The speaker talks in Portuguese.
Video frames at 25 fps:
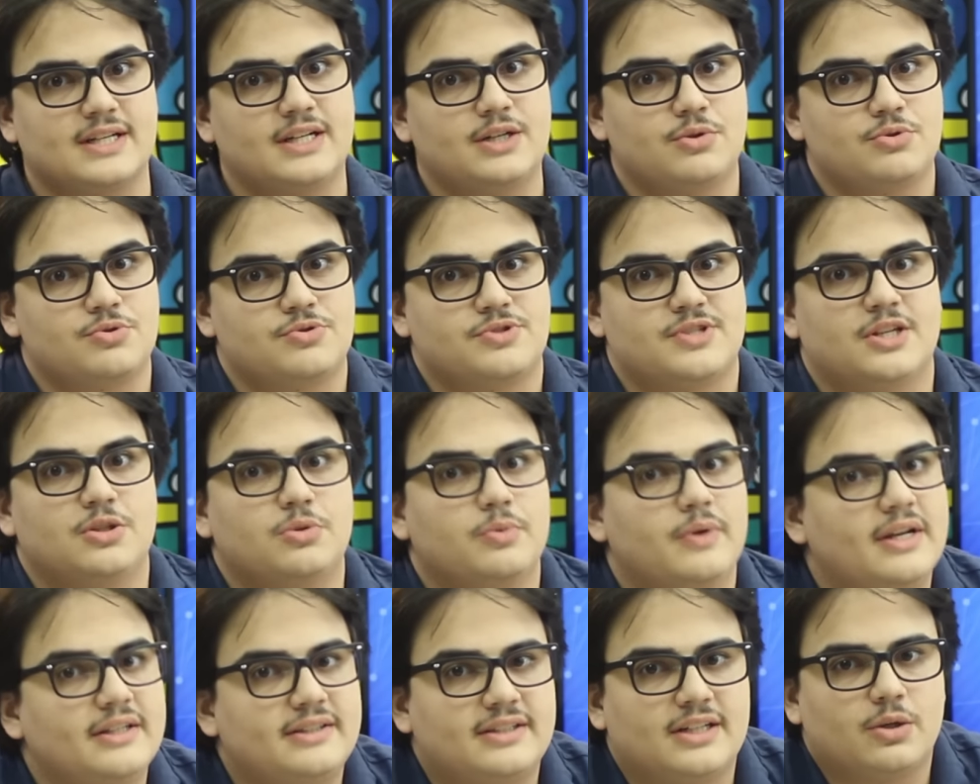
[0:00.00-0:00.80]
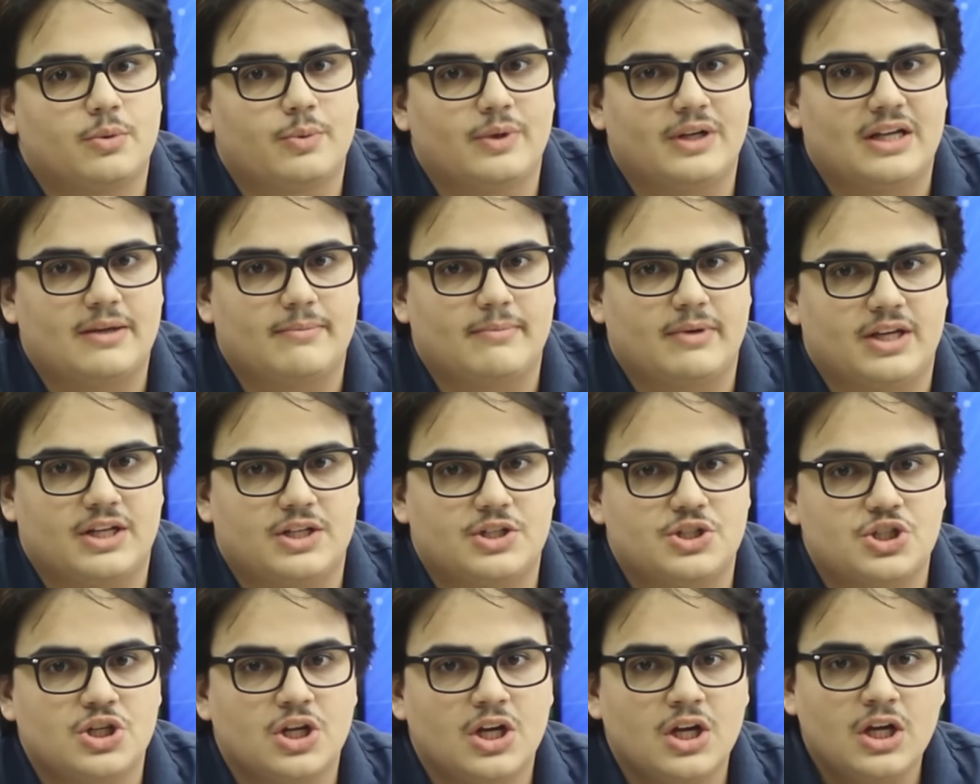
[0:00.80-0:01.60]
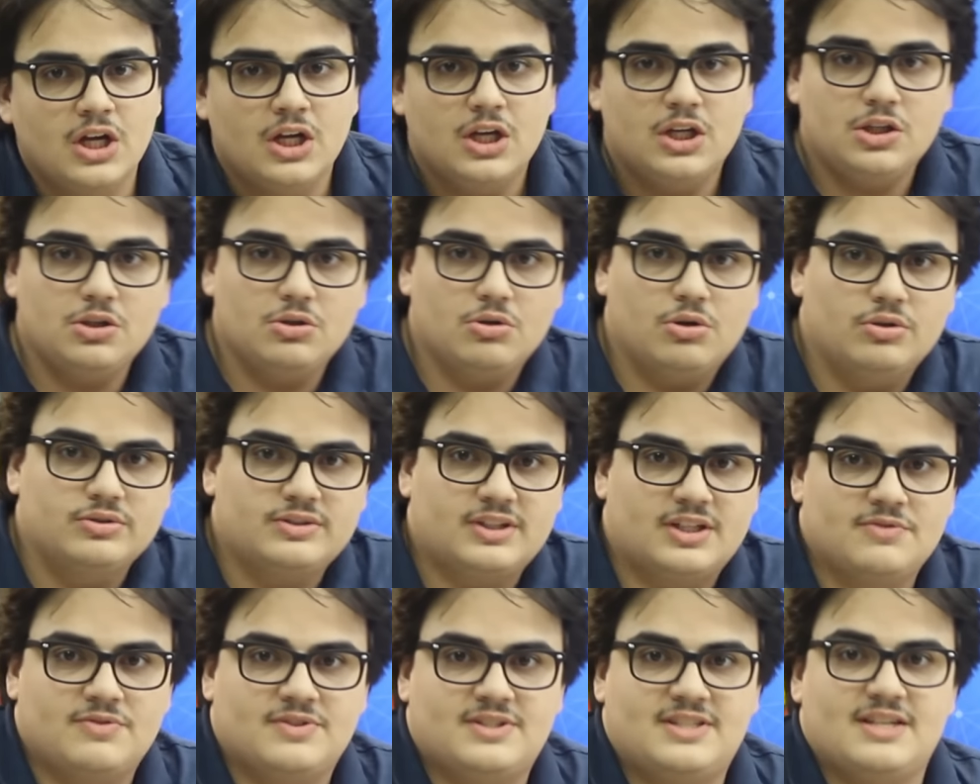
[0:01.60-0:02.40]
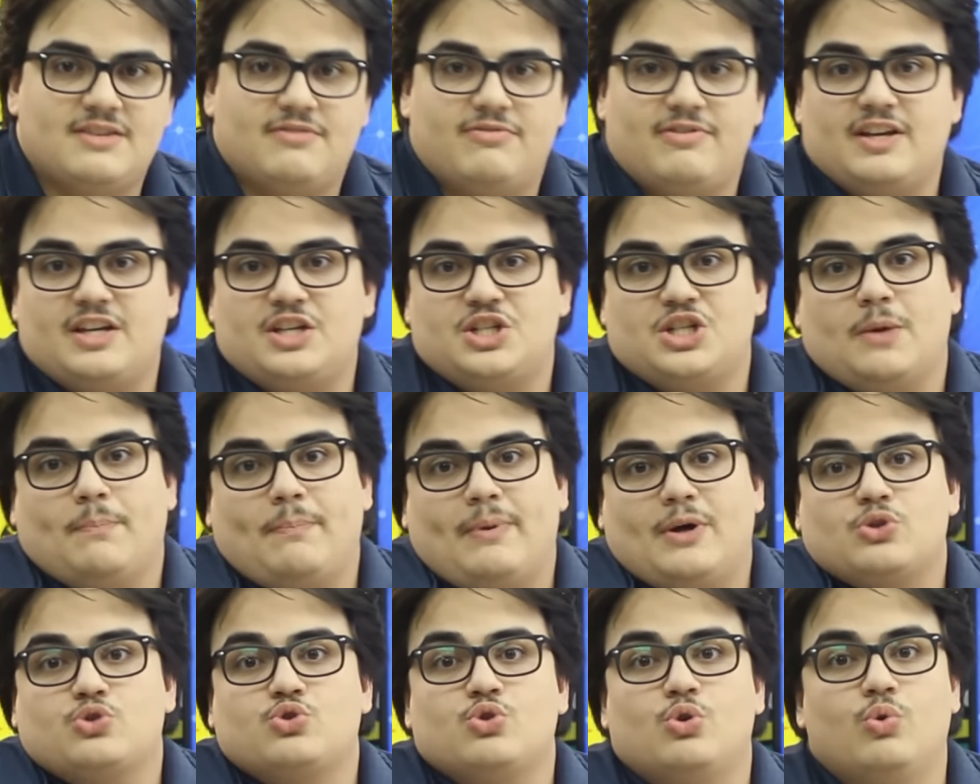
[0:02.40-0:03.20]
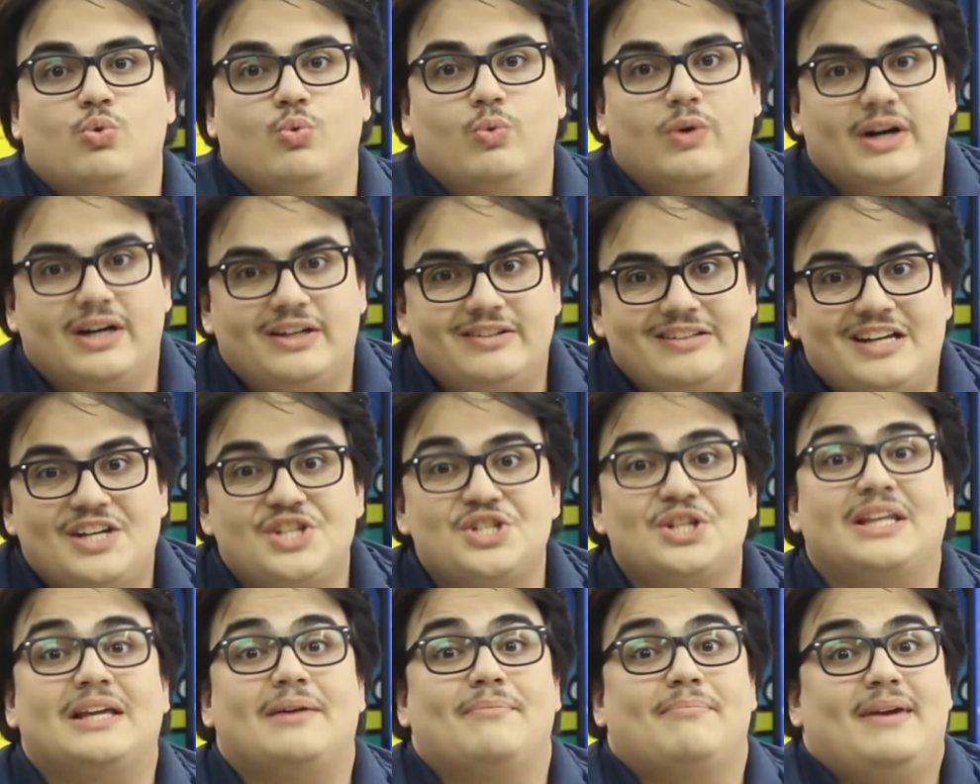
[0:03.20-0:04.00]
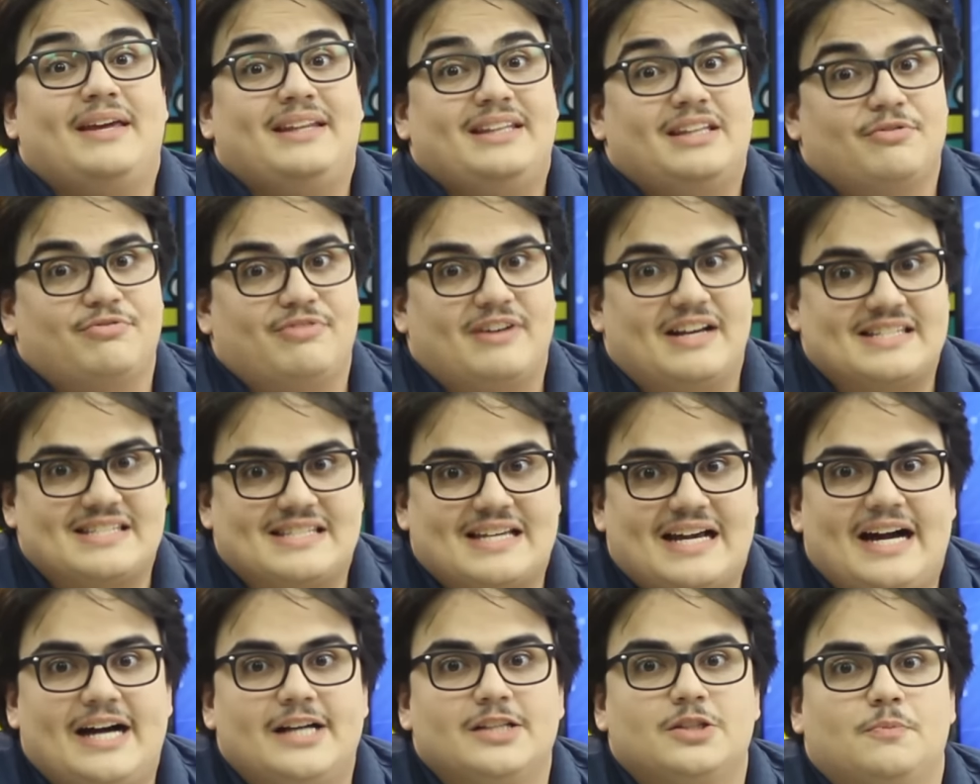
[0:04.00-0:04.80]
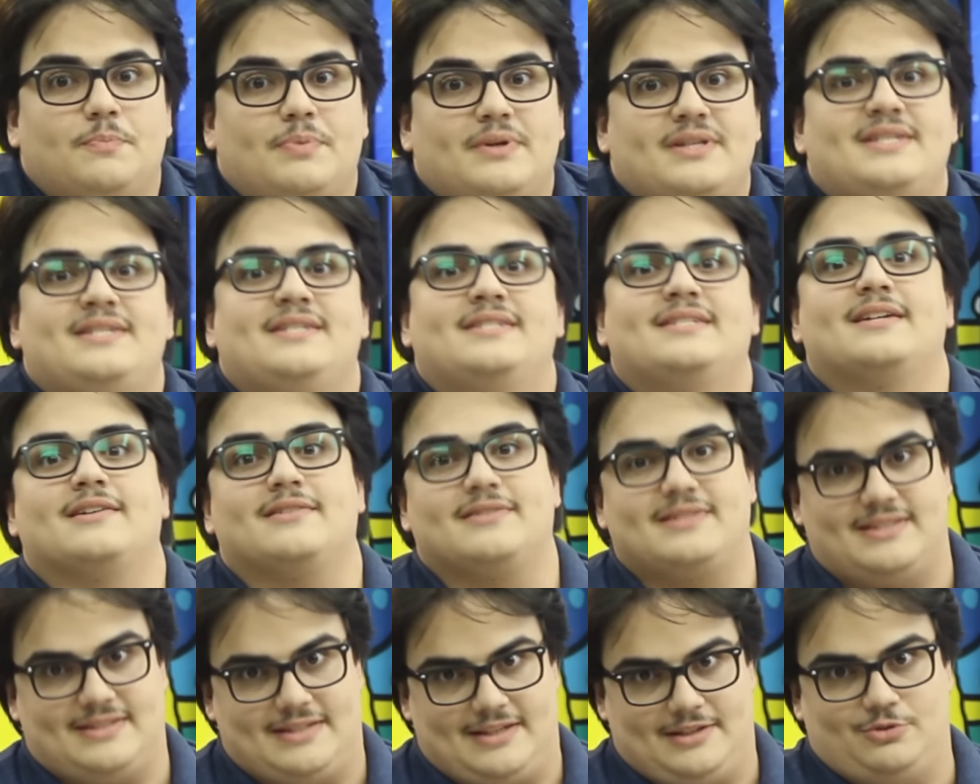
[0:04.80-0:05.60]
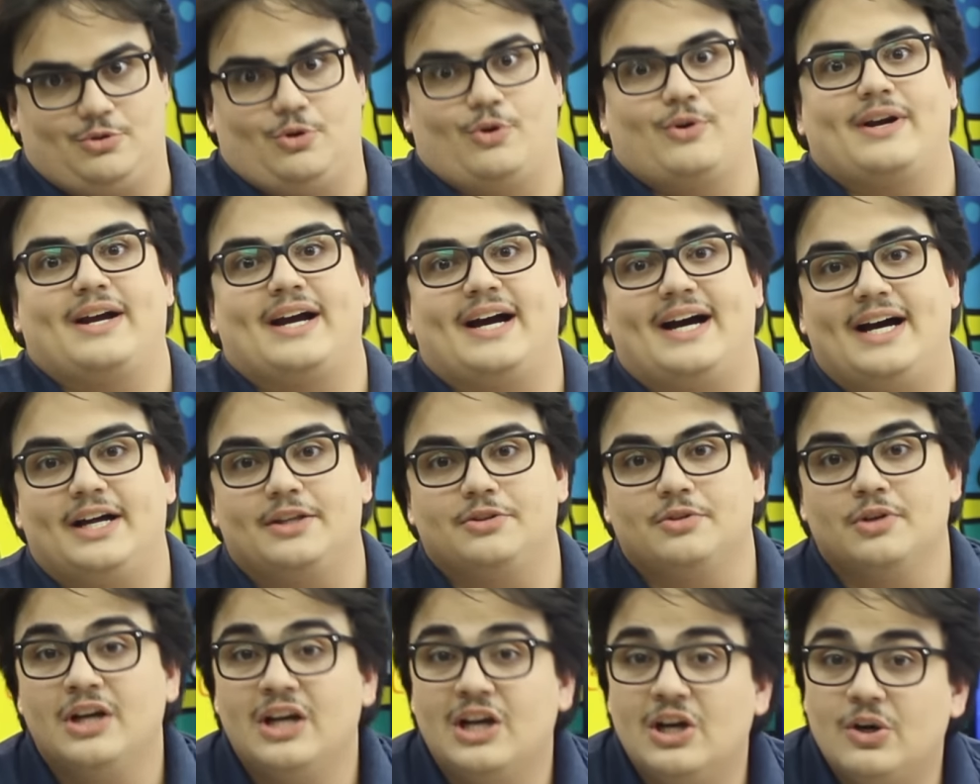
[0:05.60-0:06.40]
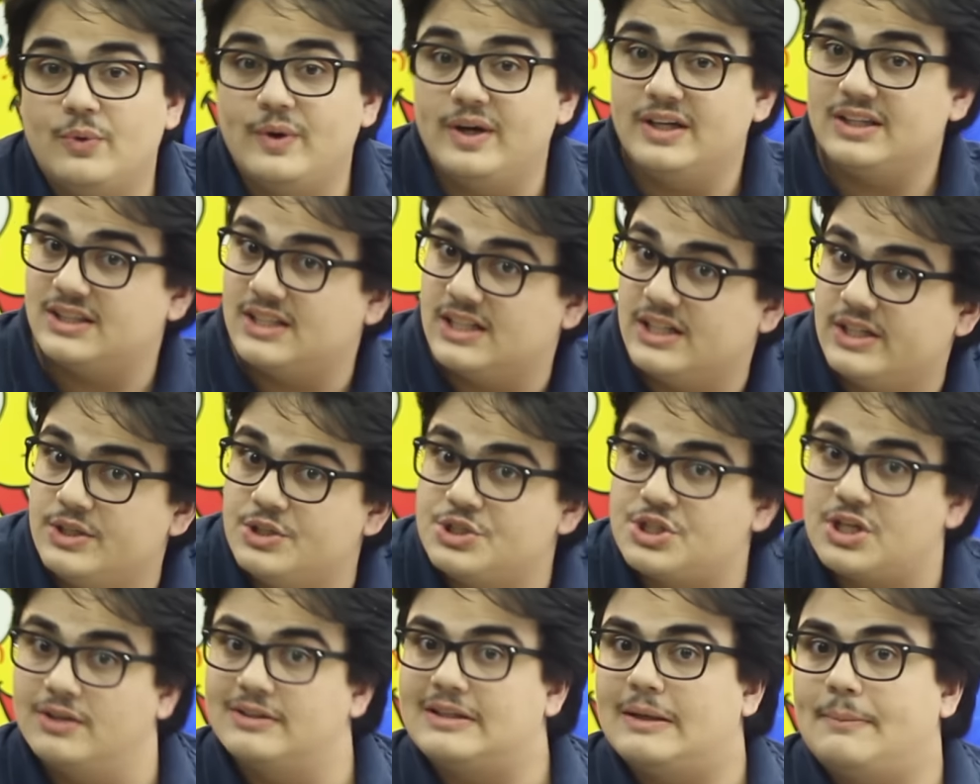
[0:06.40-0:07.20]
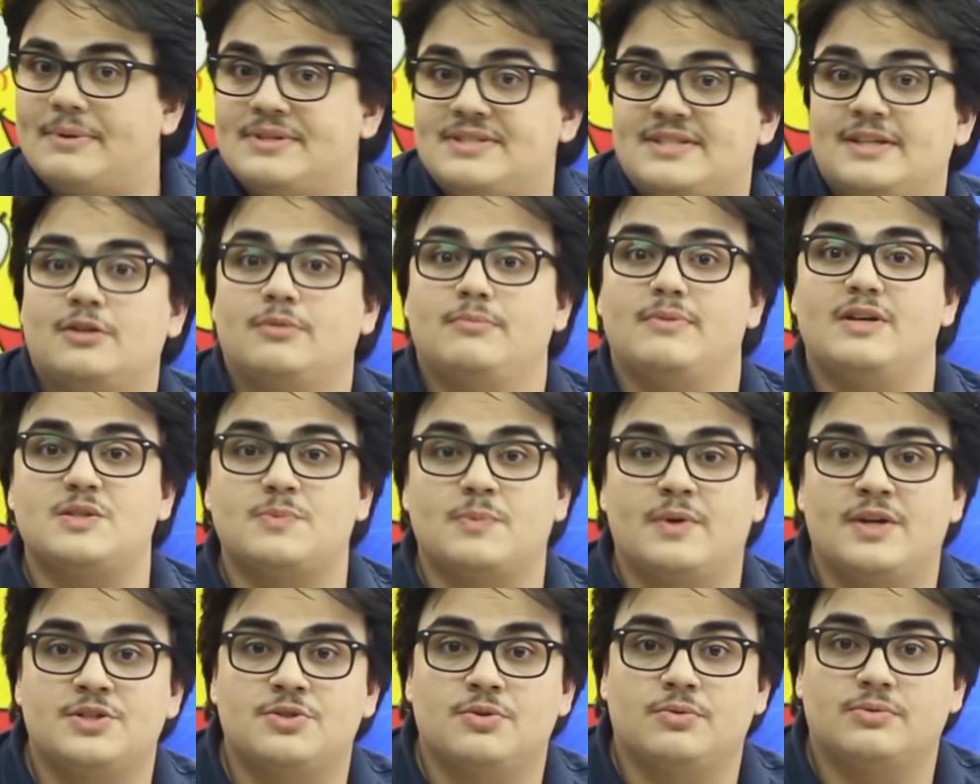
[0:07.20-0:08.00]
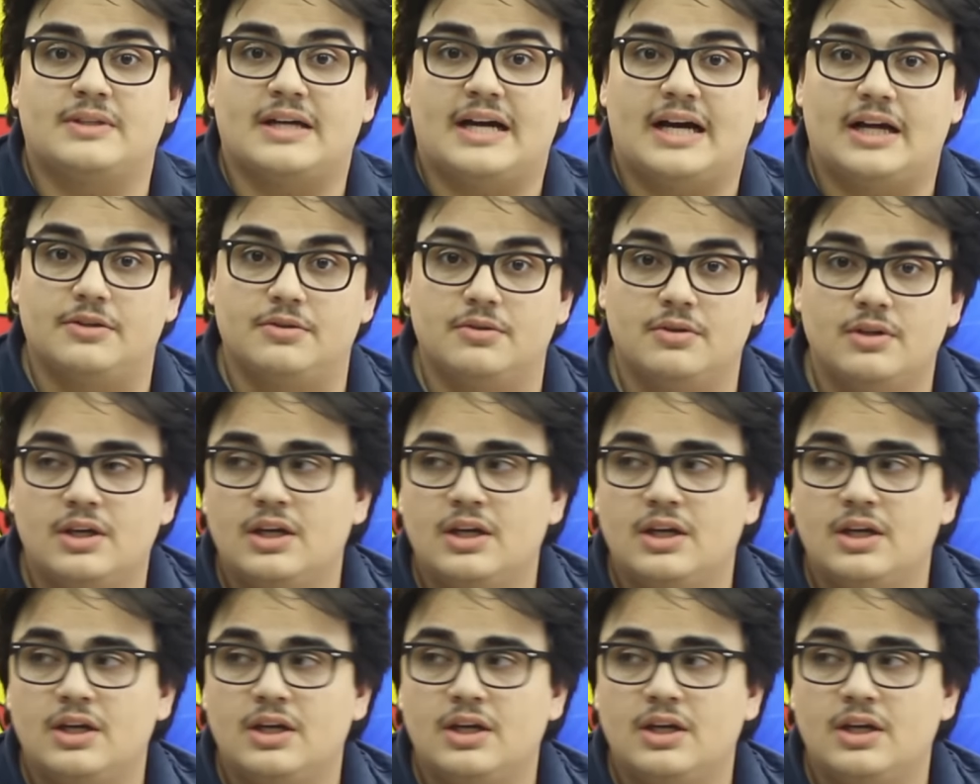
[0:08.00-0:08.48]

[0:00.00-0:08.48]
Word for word: anos usando ele tranquilamente. Em outras você vê que já passou um ano e ele já está bem defasado, precisa ser trocado, ou então já não está prestando o mesmo resultado.